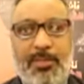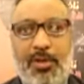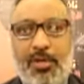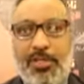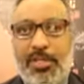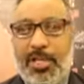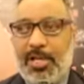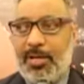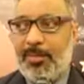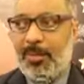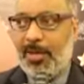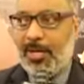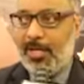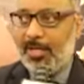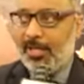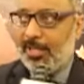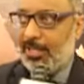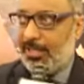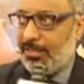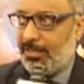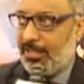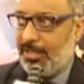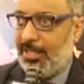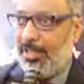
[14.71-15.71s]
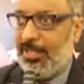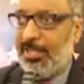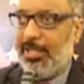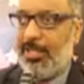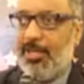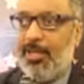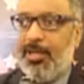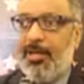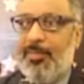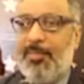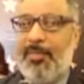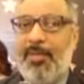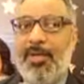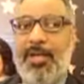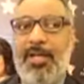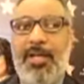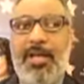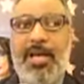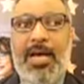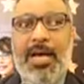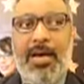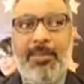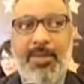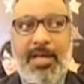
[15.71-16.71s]
محترمه عريقه زي الاهرام
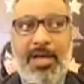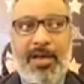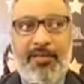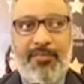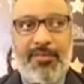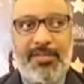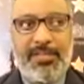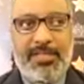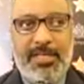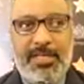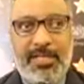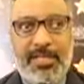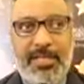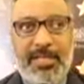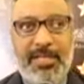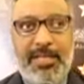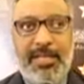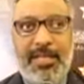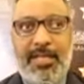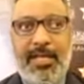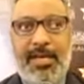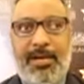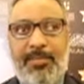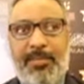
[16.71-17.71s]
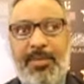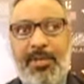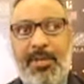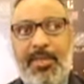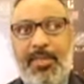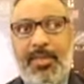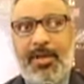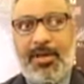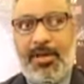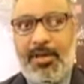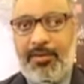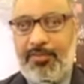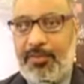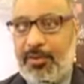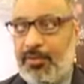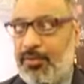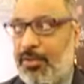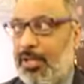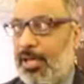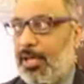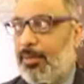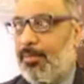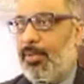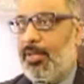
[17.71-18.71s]
عامله حفل زي ده ده دعم للثقافه
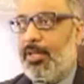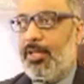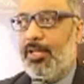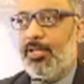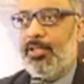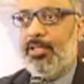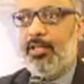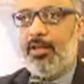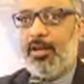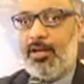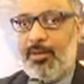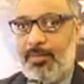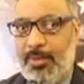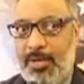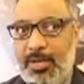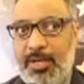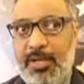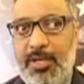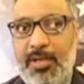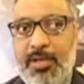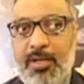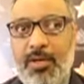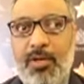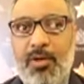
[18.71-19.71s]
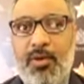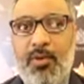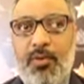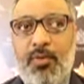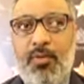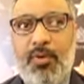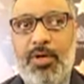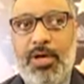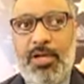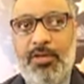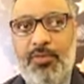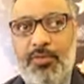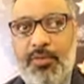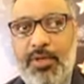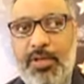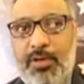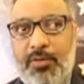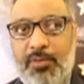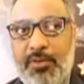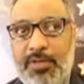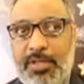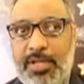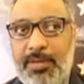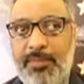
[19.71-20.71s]
ودعم للدراما وخطوه
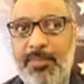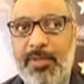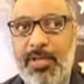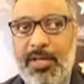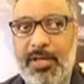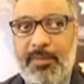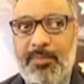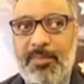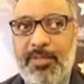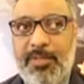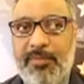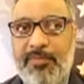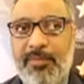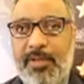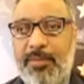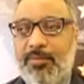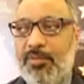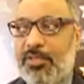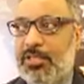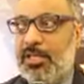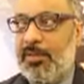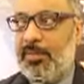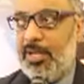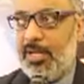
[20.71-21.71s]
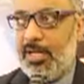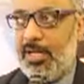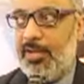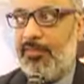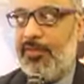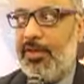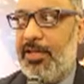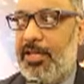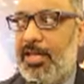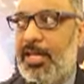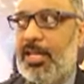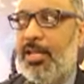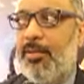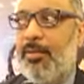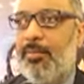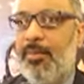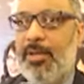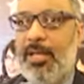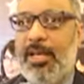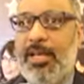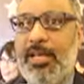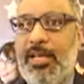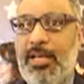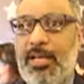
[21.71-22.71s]
لقدام يا رب تفضل مستمره الفنان لما
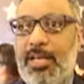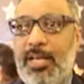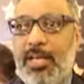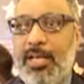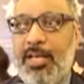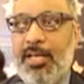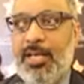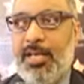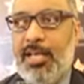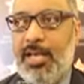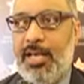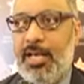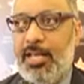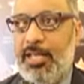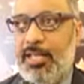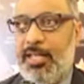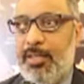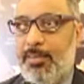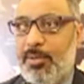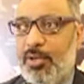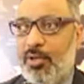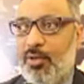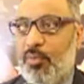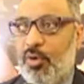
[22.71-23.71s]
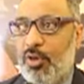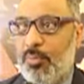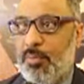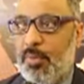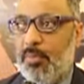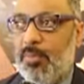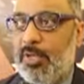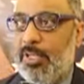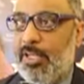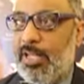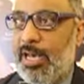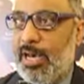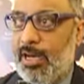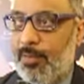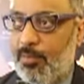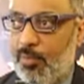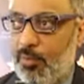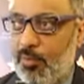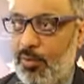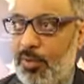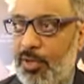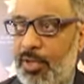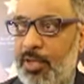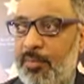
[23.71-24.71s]
بيلاقي كيان كبير ومهم
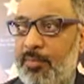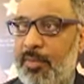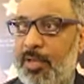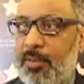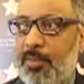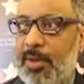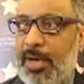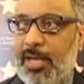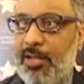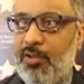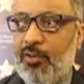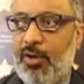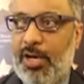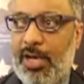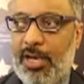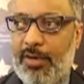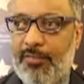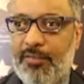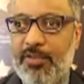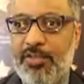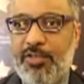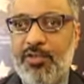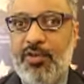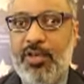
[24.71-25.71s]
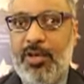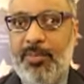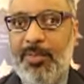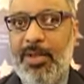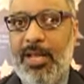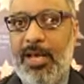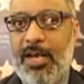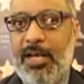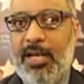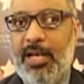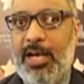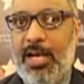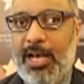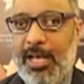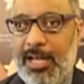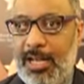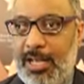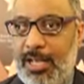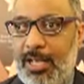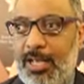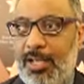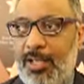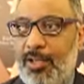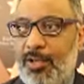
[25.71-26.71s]
بيدعمه بيبقى عنده حافز انه يعمل حاجه
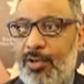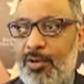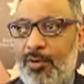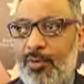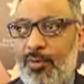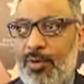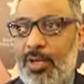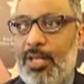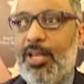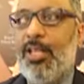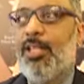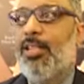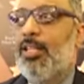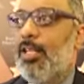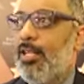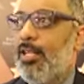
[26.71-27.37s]
احلى ويا ريت ده